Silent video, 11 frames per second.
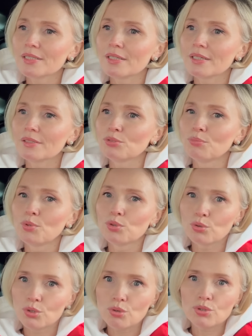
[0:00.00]
я думаю,
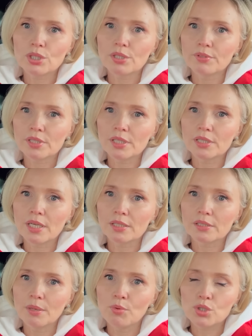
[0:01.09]
тоже уже, наверное, так,
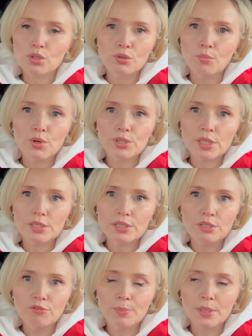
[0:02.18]
да, может любой
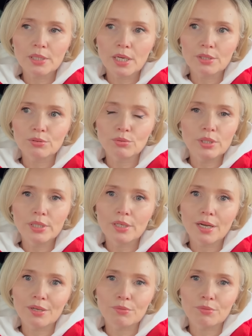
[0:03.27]
зайти в палату или как.